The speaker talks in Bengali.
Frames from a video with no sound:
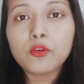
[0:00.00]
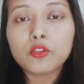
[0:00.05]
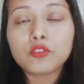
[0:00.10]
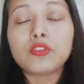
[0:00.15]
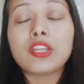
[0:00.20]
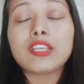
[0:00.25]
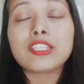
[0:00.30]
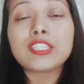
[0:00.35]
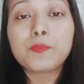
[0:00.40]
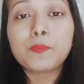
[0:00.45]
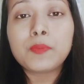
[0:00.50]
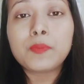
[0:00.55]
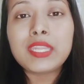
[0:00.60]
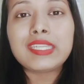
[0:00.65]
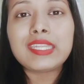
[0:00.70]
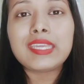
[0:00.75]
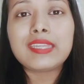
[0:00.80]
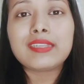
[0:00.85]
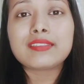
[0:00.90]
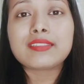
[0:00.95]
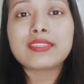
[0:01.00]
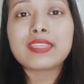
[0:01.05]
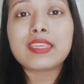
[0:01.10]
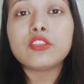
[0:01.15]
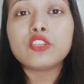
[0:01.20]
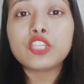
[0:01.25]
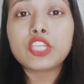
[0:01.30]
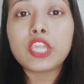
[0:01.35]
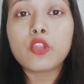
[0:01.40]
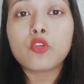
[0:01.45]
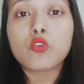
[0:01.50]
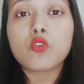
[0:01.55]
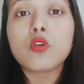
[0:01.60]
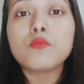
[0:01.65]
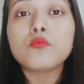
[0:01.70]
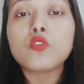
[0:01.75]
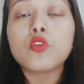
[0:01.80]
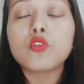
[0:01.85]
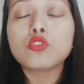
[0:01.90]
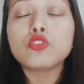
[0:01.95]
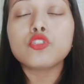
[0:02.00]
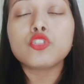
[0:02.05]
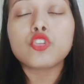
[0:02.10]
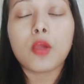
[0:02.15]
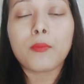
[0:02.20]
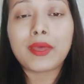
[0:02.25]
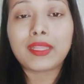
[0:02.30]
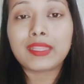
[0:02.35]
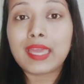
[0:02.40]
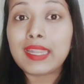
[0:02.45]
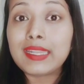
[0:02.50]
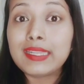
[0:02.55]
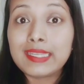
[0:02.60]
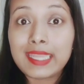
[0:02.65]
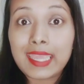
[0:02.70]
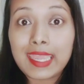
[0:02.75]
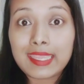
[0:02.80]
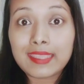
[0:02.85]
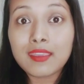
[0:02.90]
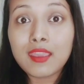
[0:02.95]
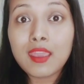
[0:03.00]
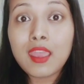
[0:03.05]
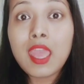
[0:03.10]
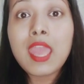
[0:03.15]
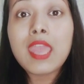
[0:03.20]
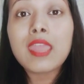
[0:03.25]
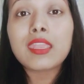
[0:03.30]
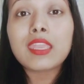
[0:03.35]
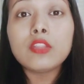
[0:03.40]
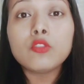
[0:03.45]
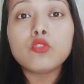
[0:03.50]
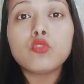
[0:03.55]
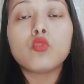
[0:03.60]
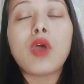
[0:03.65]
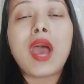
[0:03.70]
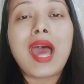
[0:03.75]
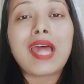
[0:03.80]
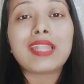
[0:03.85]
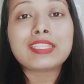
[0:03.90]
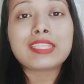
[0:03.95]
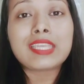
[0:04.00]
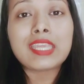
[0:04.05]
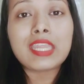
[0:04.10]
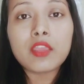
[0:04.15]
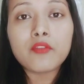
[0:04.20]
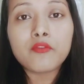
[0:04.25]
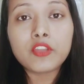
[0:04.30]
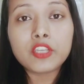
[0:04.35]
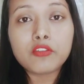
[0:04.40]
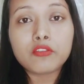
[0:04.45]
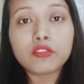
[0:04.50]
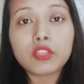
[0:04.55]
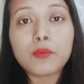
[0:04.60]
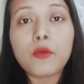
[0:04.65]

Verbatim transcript: বন্ধুরা স্প্লিট এন্ডসের সেরকম কোনো সমাধান নেই কিন্তু আজকের এই ভিডিওতে